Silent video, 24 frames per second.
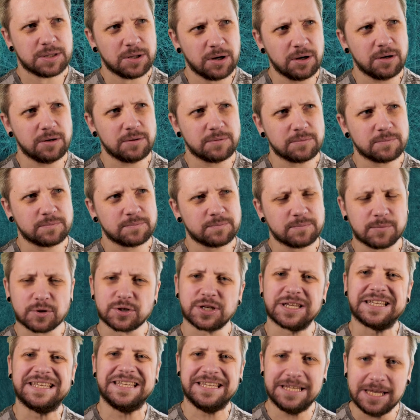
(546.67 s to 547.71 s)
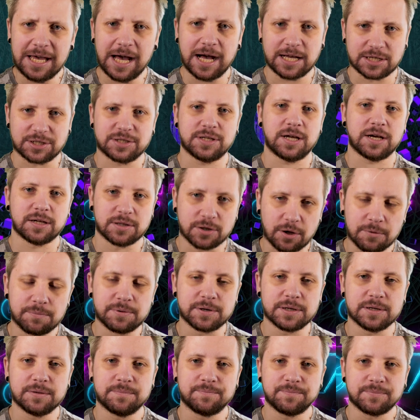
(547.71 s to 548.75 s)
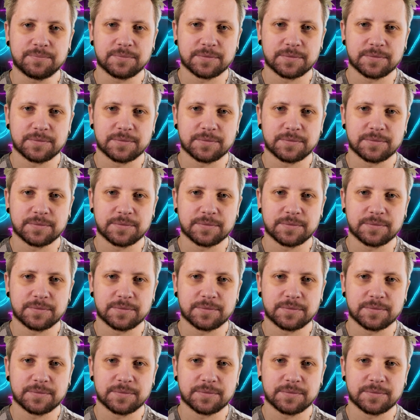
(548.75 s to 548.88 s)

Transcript: No, może nie aż tak dobry,